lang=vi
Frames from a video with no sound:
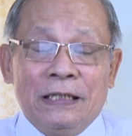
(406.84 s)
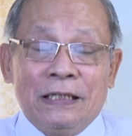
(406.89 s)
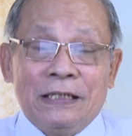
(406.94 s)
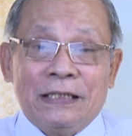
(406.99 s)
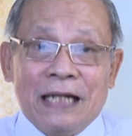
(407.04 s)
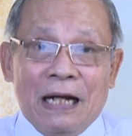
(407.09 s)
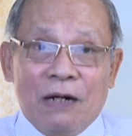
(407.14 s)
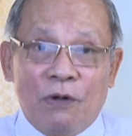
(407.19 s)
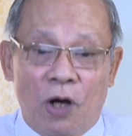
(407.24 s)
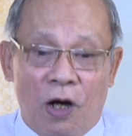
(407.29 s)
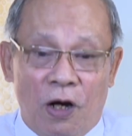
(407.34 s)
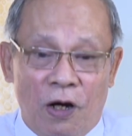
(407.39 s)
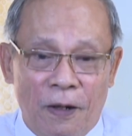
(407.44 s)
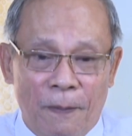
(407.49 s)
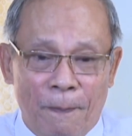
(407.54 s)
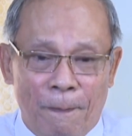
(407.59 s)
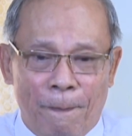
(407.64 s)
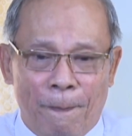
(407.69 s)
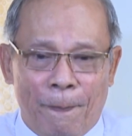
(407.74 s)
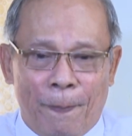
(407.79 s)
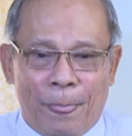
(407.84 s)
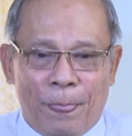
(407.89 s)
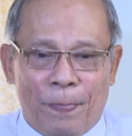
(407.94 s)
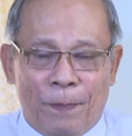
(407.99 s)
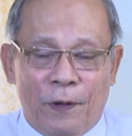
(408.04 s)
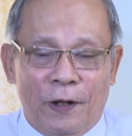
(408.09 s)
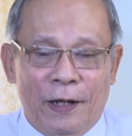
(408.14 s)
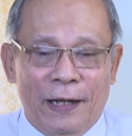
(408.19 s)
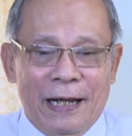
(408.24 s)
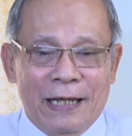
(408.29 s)
Sau đó,
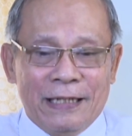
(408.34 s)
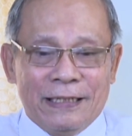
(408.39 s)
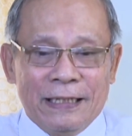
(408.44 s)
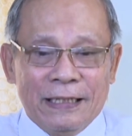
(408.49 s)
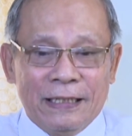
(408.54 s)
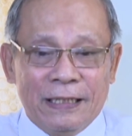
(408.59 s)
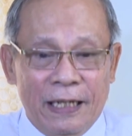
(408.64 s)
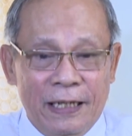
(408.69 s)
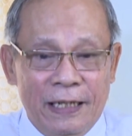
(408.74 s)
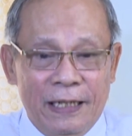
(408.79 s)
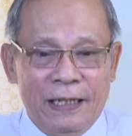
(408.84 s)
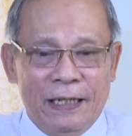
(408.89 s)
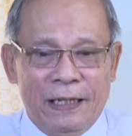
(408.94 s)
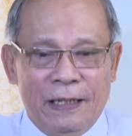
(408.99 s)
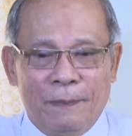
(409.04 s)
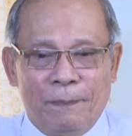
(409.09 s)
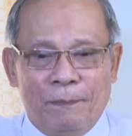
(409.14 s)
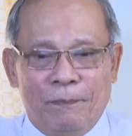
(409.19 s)
người này sẽ thi